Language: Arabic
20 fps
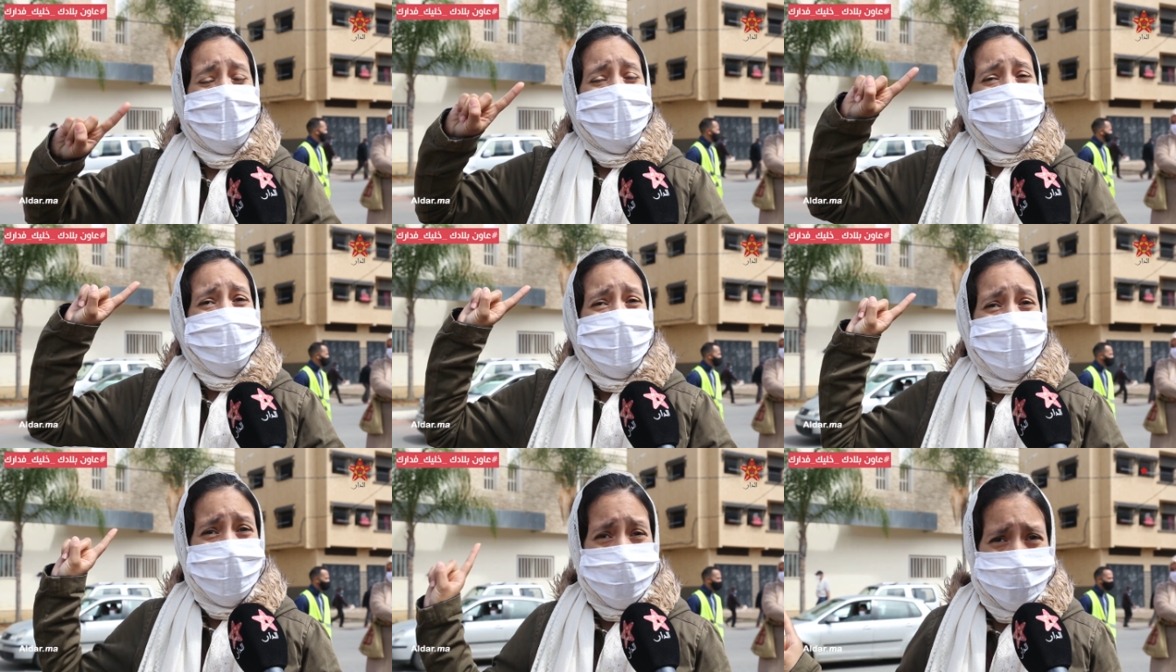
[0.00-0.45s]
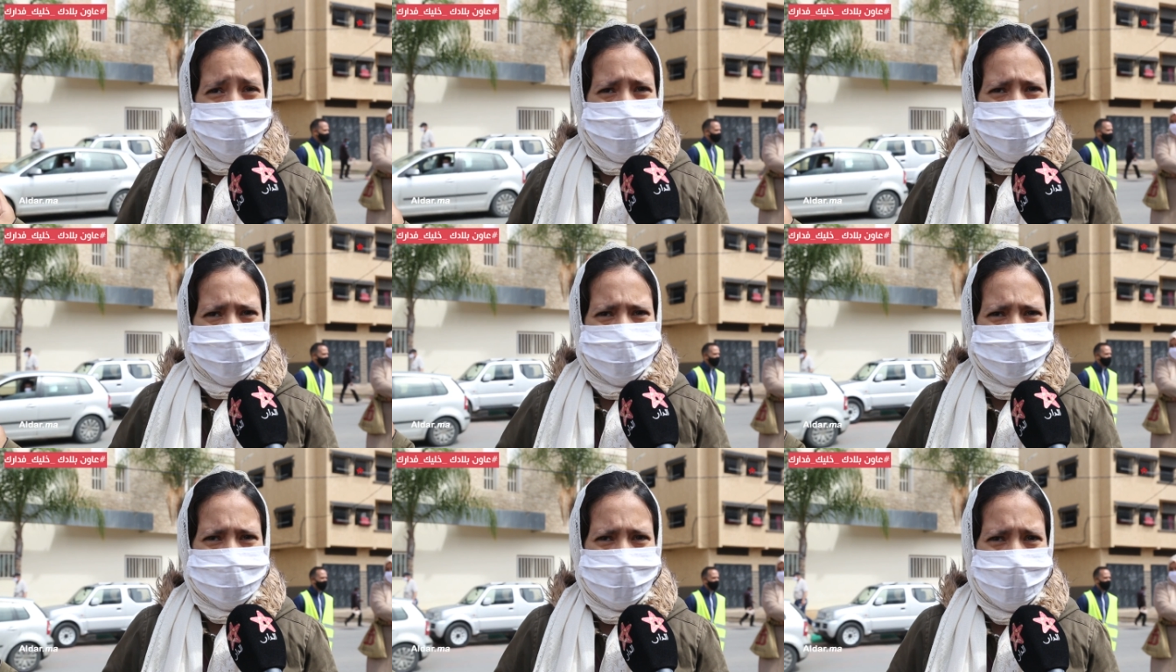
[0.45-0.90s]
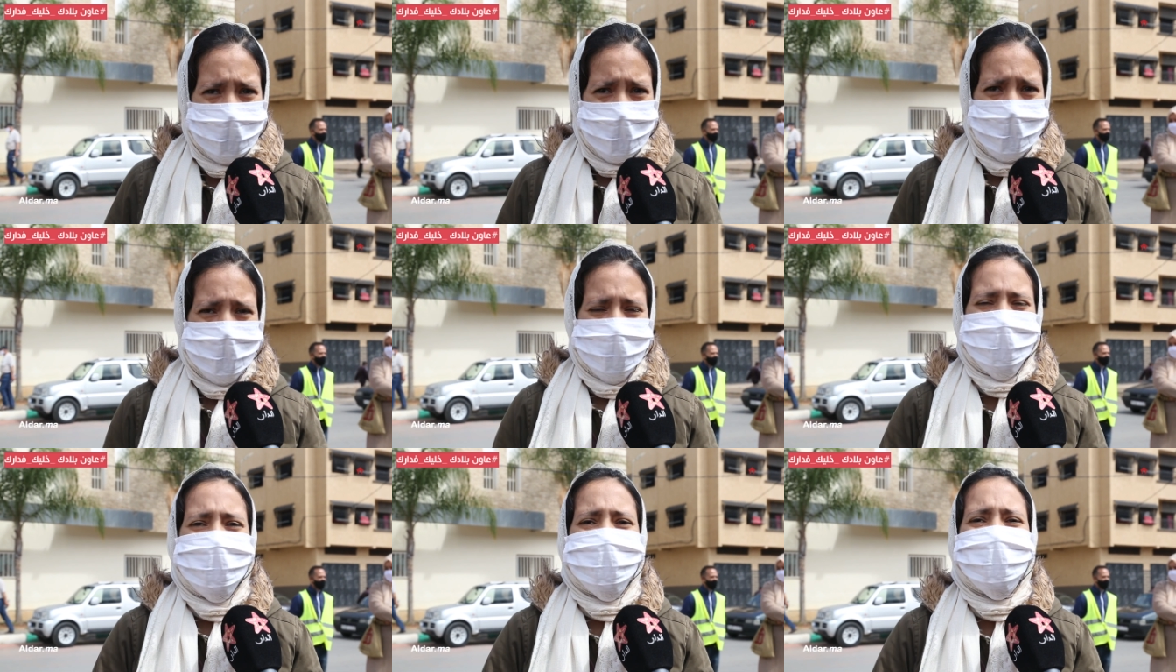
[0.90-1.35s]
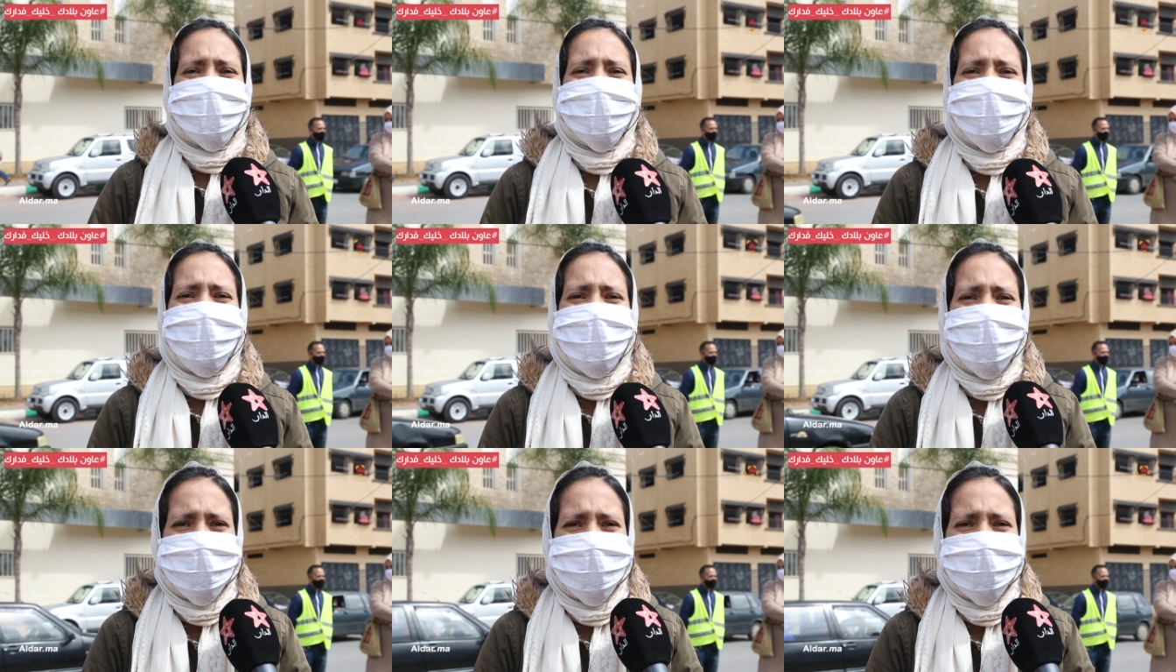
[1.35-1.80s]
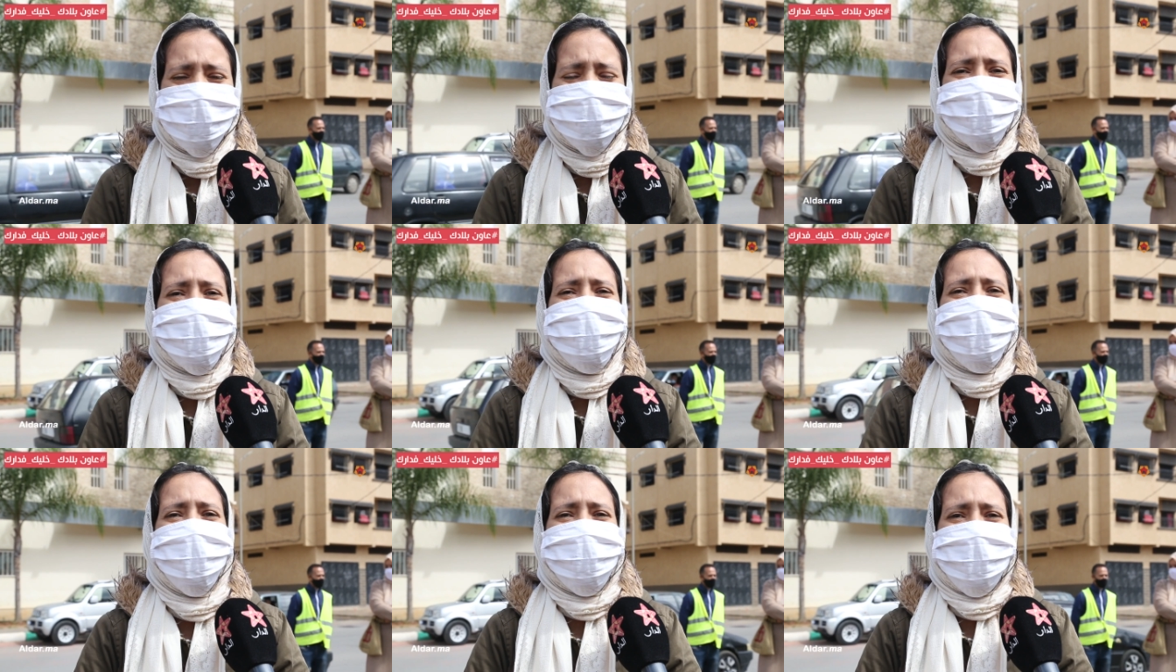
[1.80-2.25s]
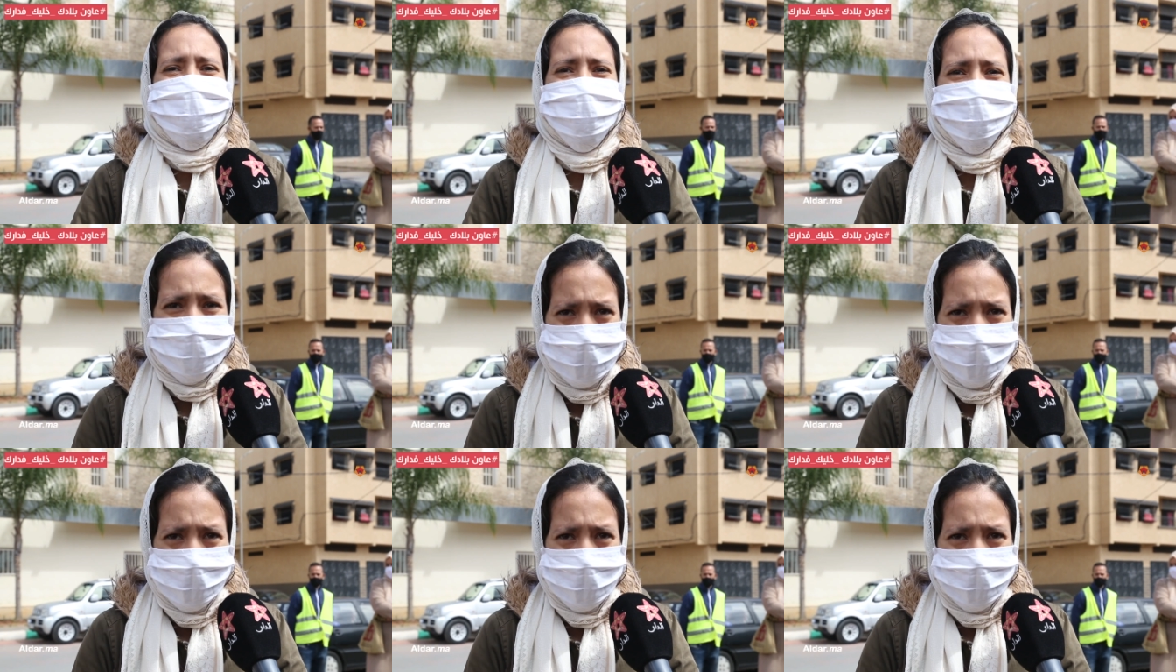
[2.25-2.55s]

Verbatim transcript: مع المؤسسه قررنا اننا نعطوهم 50%